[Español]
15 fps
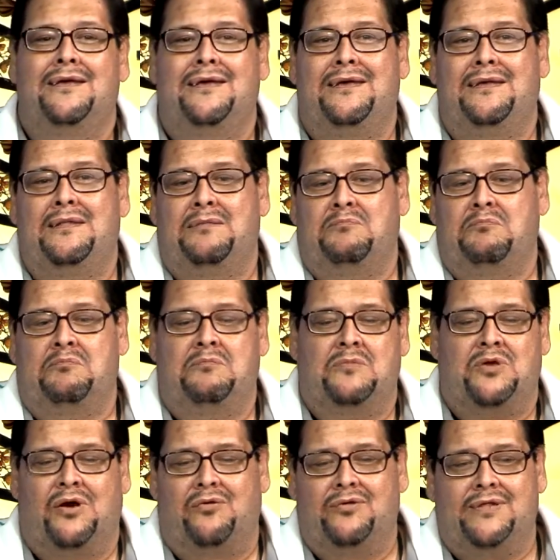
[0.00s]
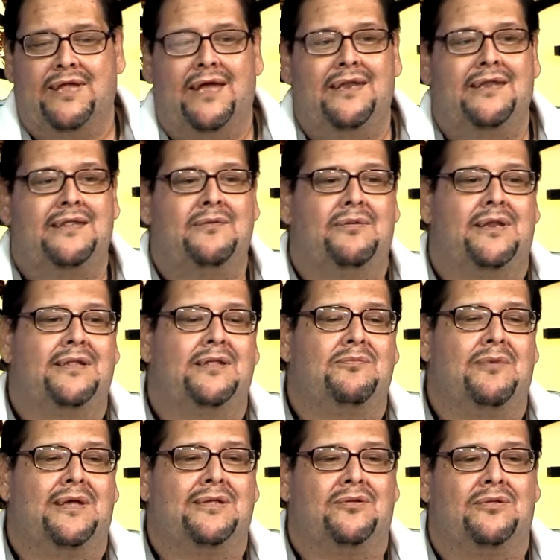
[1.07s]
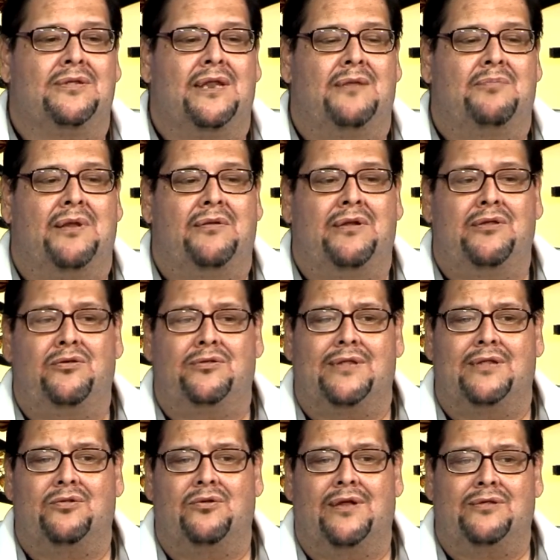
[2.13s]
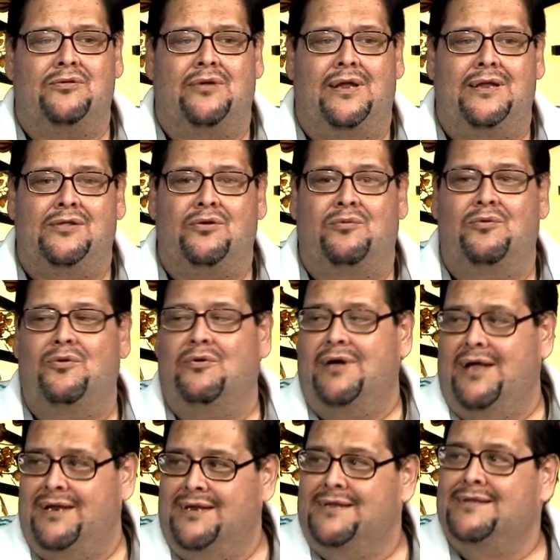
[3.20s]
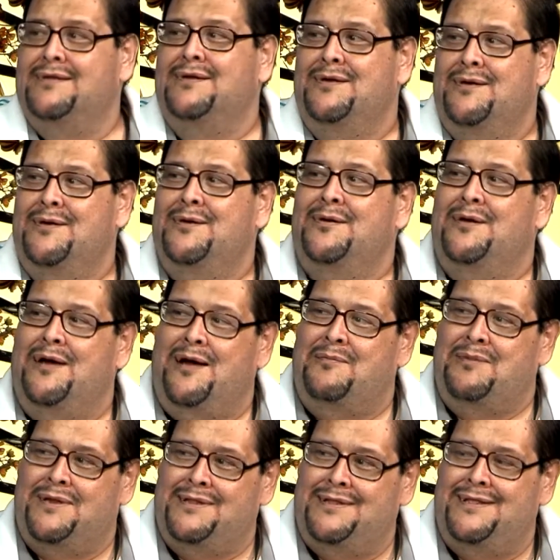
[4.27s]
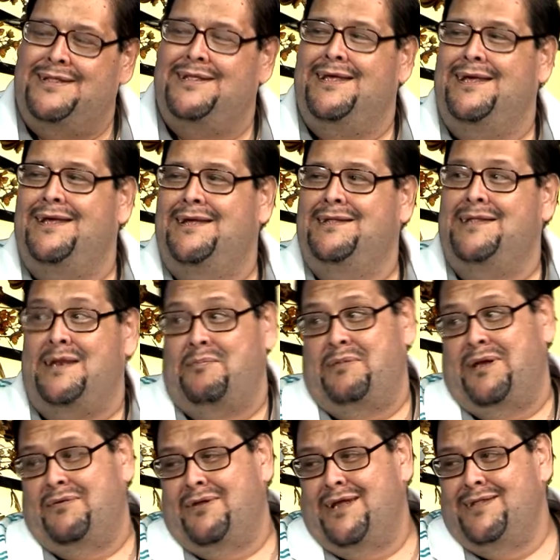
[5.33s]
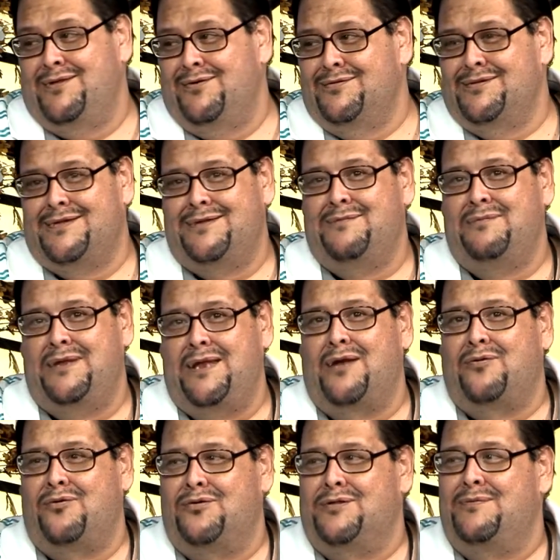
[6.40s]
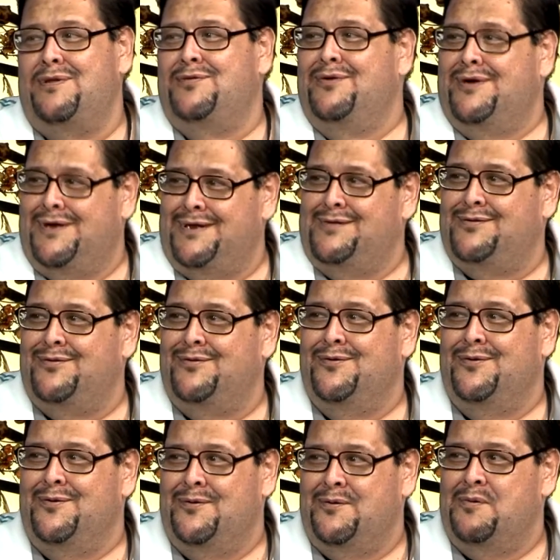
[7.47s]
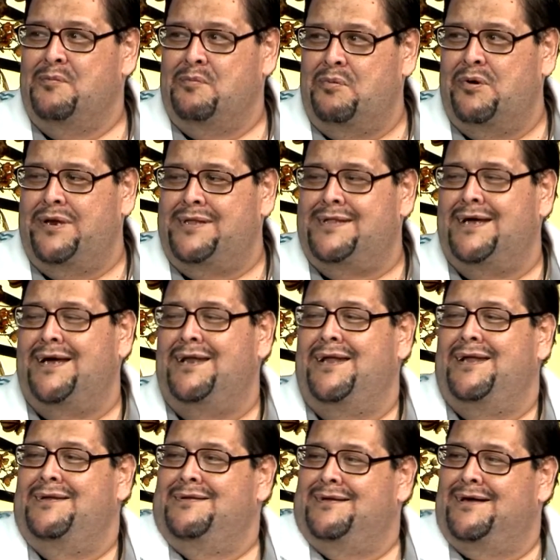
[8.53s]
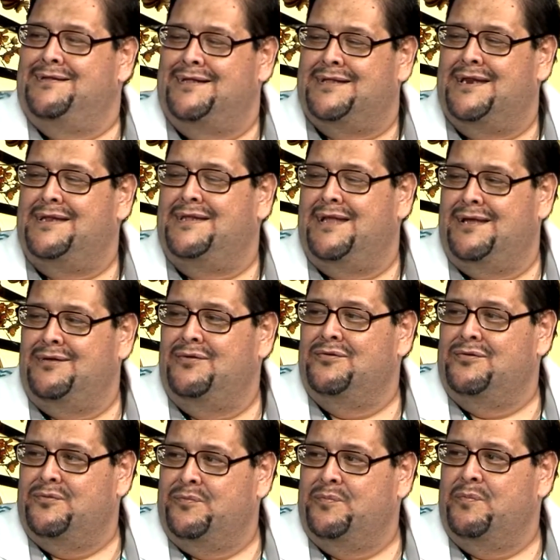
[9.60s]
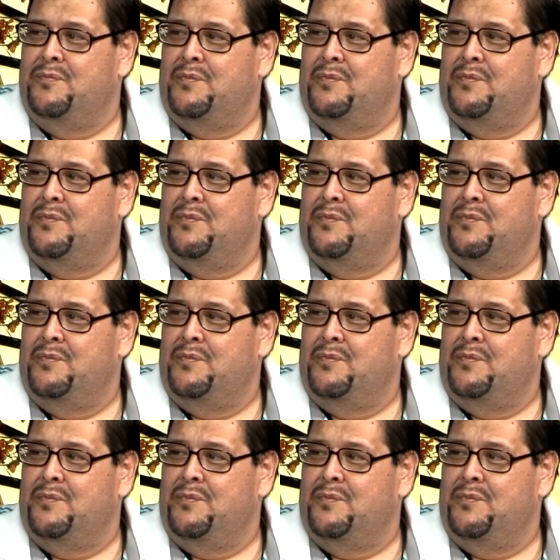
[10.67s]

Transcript: y Charles Stanley, diferentes maestros de la palabra de Dios, tanto nacionales como locales aprendí de, de, la palabra de Dios y vine al conocimiento de Cristo por este canal hace 30 años.